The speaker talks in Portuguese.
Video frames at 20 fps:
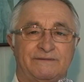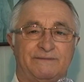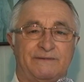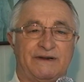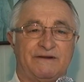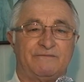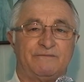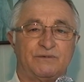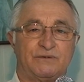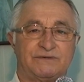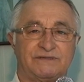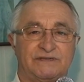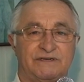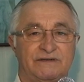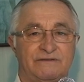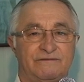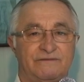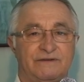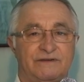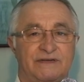breve
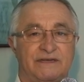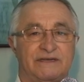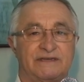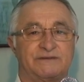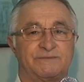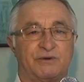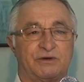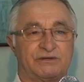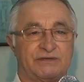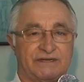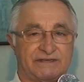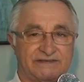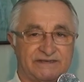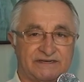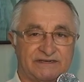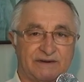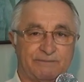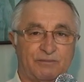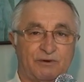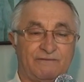possível, que esse projeto
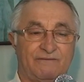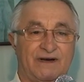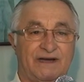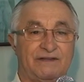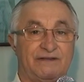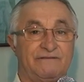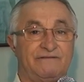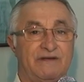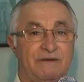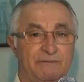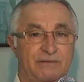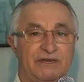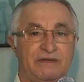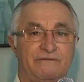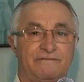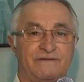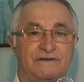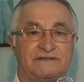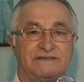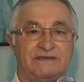seja aprovado e venha
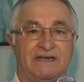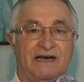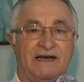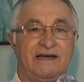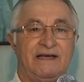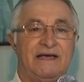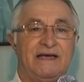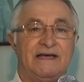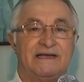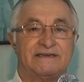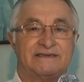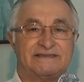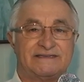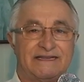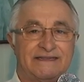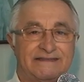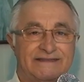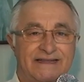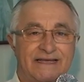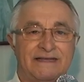beneficiar
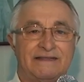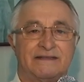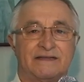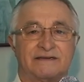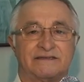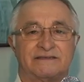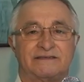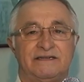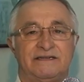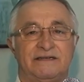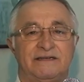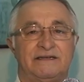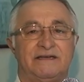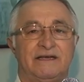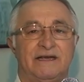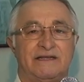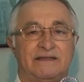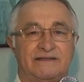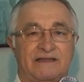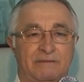centenas de
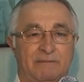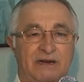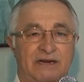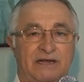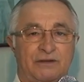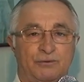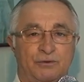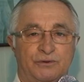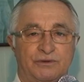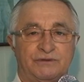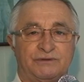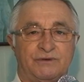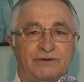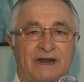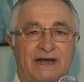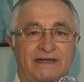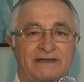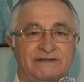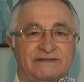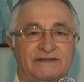trabalhadores
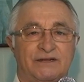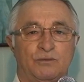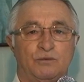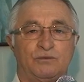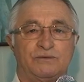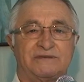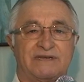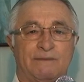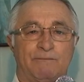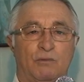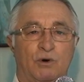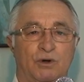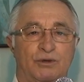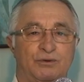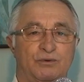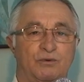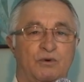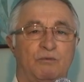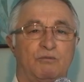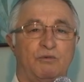rurais que usam a
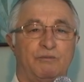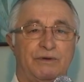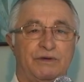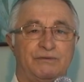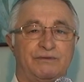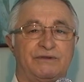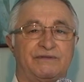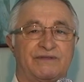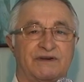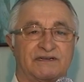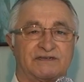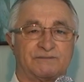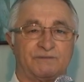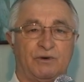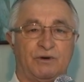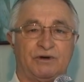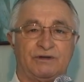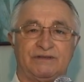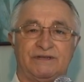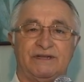moto como meio de
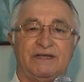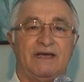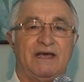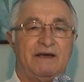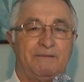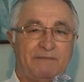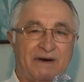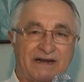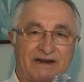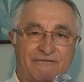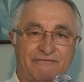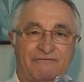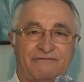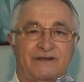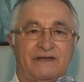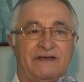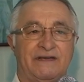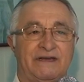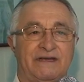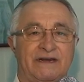transporte para a
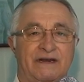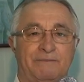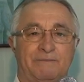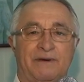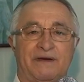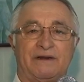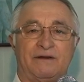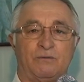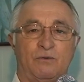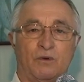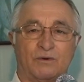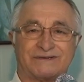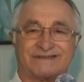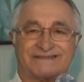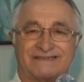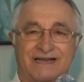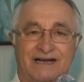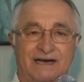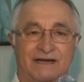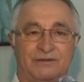feira, para o
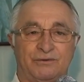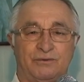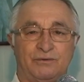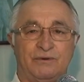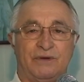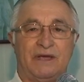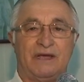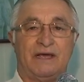roçado,